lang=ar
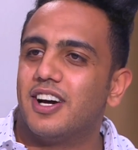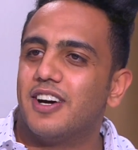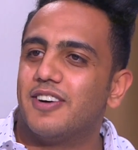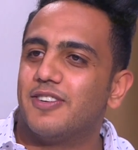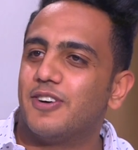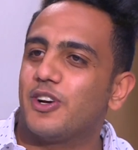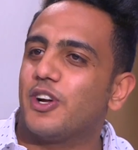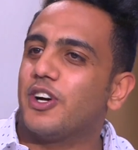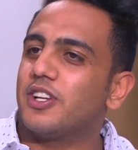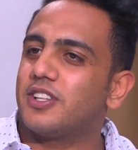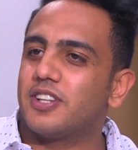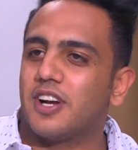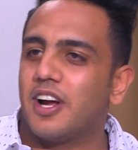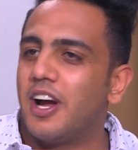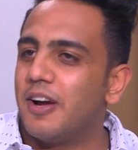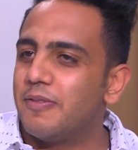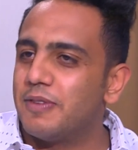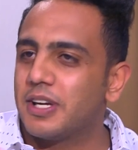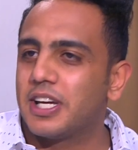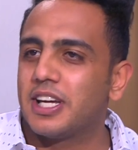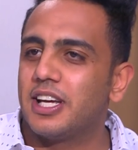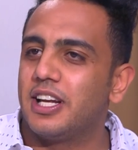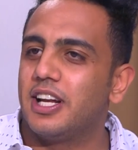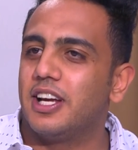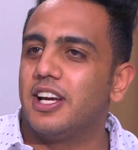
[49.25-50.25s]
فرحت رايح 100
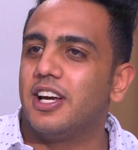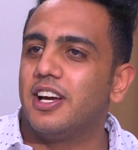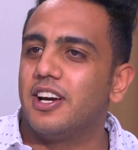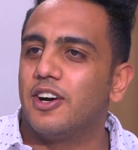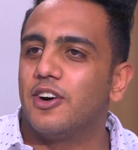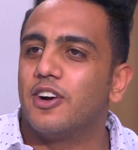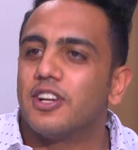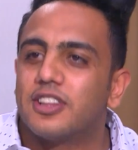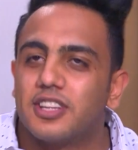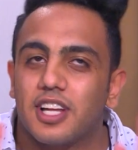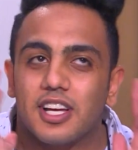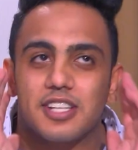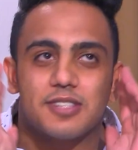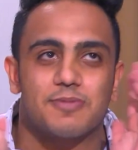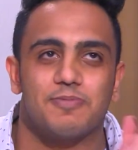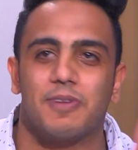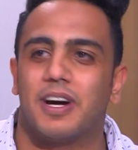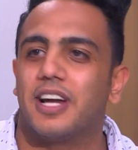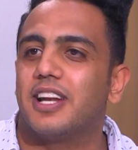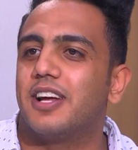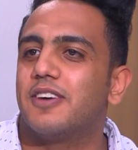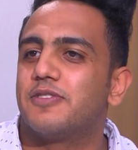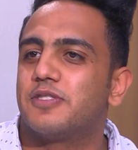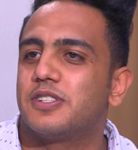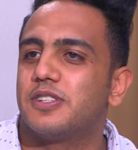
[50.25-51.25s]
جنيه قلت اسمع
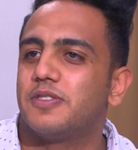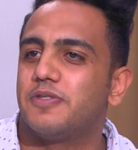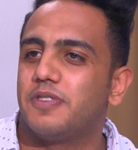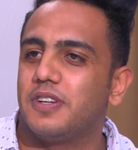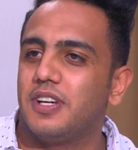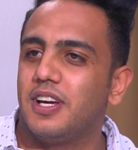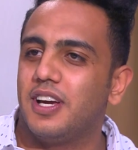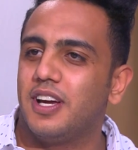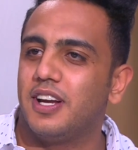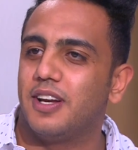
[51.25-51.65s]
نفسي في ايه